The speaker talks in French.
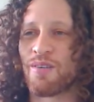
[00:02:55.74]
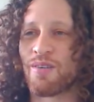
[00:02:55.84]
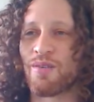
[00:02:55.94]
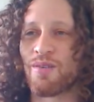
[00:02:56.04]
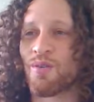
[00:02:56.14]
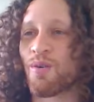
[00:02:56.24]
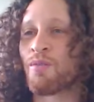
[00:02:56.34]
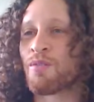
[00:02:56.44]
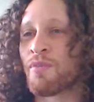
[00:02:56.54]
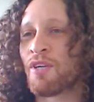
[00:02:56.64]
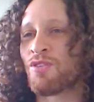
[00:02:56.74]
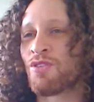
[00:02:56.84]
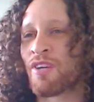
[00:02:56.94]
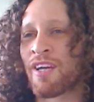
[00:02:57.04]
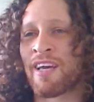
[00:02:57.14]
Quant aux grosses bêtes,
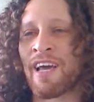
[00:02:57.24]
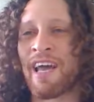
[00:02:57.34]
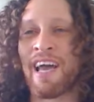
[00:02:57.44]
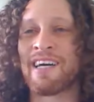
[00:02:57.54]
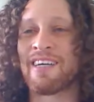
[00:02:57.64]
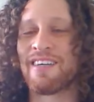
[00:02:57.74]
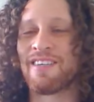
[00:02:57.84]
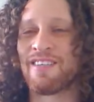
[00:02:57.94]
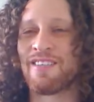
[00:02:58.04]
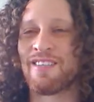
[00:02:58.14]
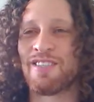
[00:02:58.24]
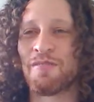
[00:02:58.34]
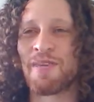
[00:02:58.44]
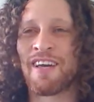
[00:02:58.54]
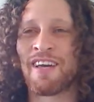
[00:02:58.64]
je ne crée rien. J'ai
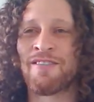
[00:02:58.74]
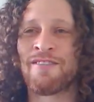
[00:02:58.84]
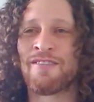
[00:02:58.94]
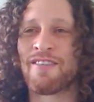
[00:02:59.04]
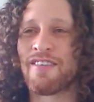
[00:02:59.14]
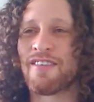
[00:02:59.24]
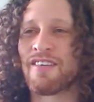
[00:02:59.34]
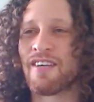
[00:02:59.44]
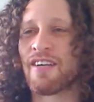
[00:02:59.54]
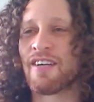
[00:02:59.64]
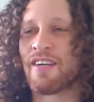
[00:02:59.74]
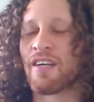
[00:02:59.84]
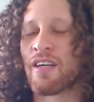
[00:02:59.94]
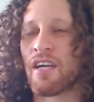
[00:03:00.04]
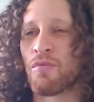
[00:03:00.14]
mes griffes
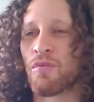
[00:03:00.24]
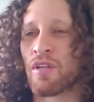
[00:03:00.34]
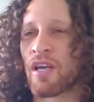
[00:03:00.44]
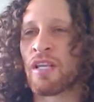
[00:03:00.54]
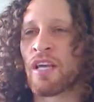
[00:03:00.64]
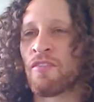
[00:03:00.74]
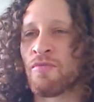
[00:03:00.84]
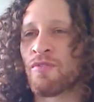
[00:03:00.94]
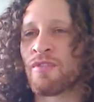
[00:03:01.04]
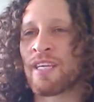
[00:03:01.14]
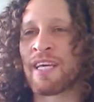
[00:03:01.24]
elle montrait naïvement ses